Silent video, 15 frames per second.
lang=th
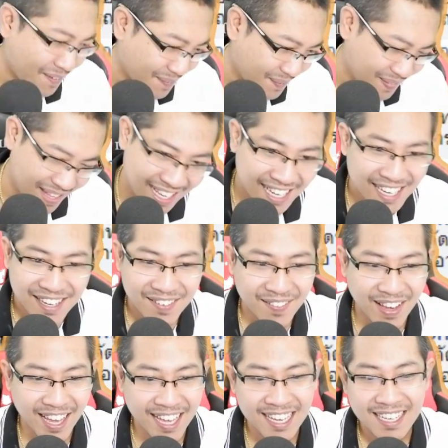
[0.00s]
ครับ
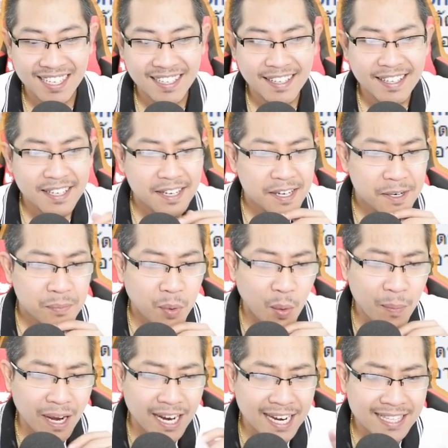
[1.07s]
แหมผ
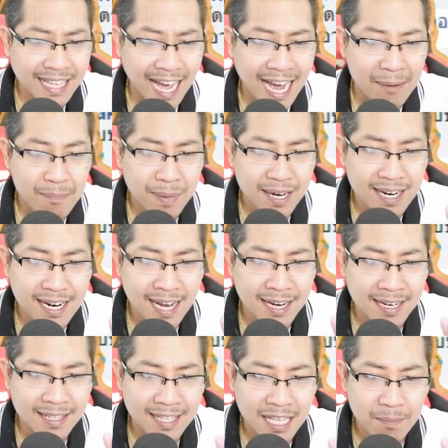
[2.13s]
มเคยถามเพื่อ
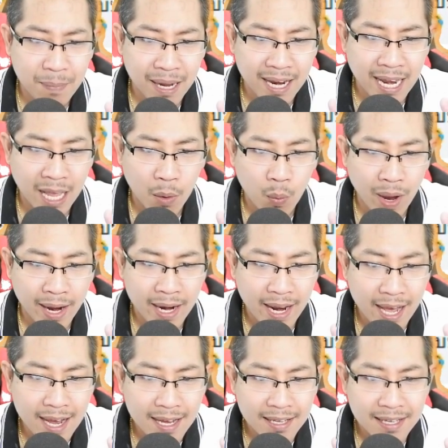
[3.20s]
นที่เป็นเด็กแว้น
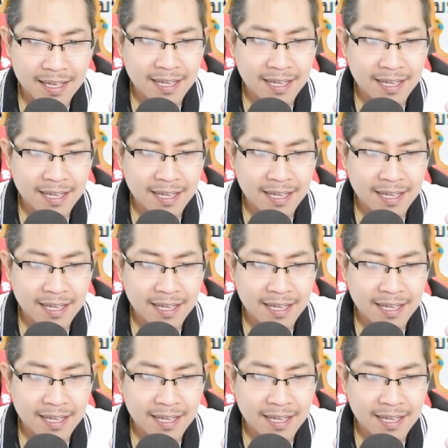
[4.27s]
นะ